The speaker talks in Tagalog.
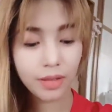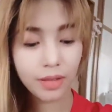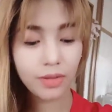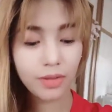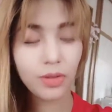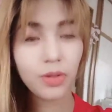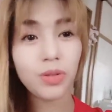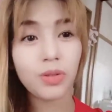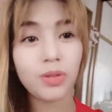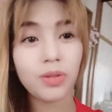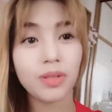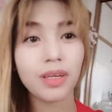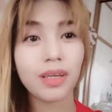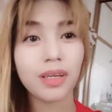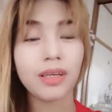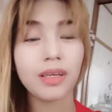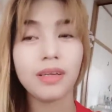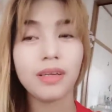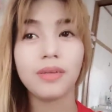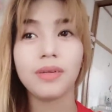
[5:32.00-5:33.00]
Yun,
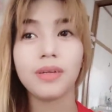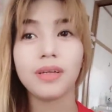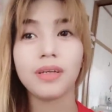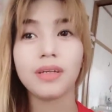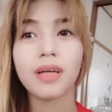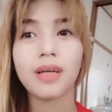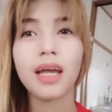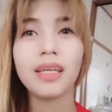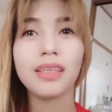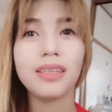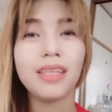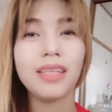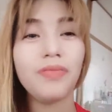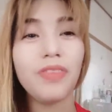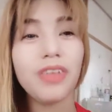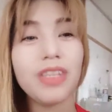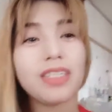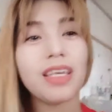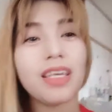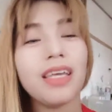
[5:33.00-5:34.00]
kahit deep
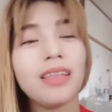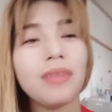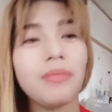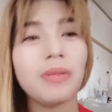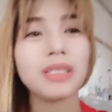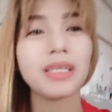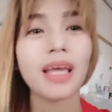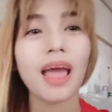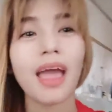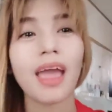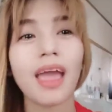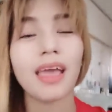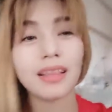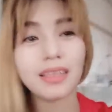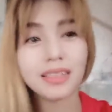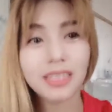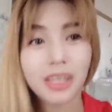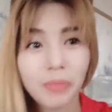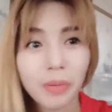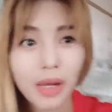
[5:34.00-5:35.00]
inside naman sa akin,
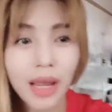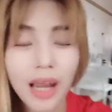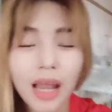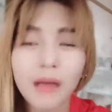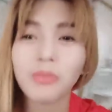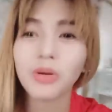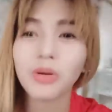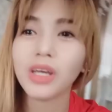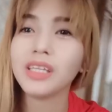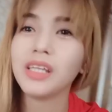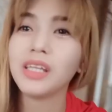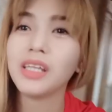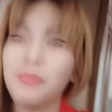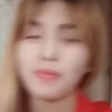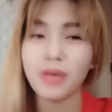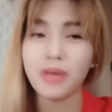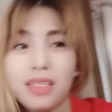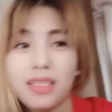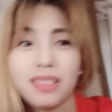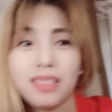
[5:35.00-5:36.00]
syempre kailangan mong
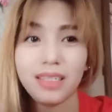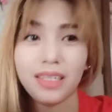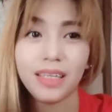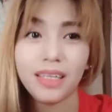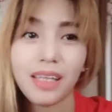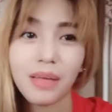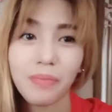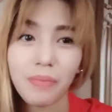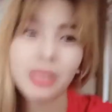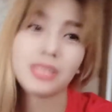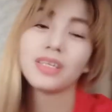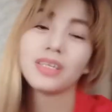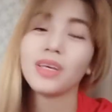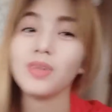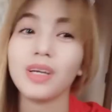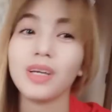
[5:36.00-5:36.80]
i-defense. I-defense sa yung